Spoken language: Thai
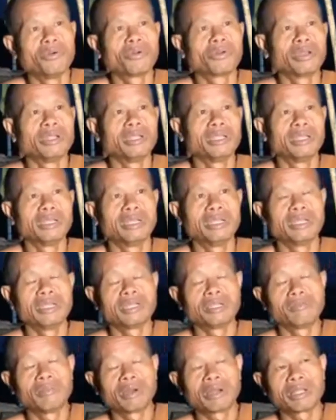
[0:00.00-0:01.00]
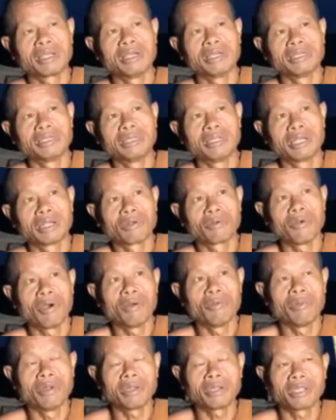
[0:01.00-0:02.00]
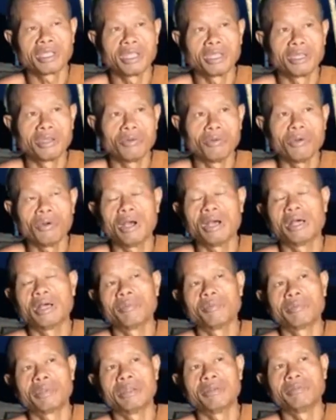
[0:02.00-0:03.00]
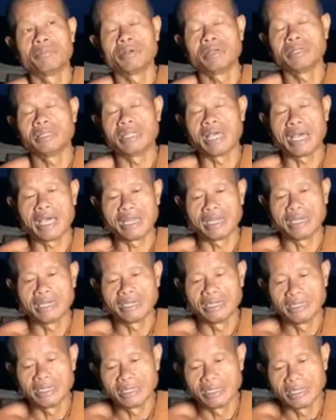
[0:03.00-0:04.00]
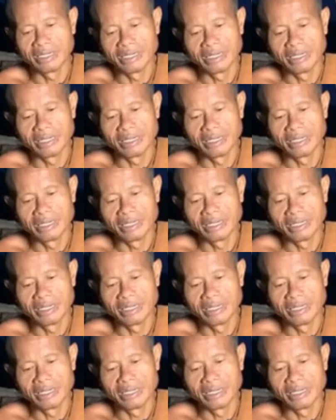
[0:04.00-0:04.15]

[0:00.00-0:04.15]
สนุกนี่หนึ่งมันเกิดจากความเห็นแก่ตัวเป็นพื้นฐาน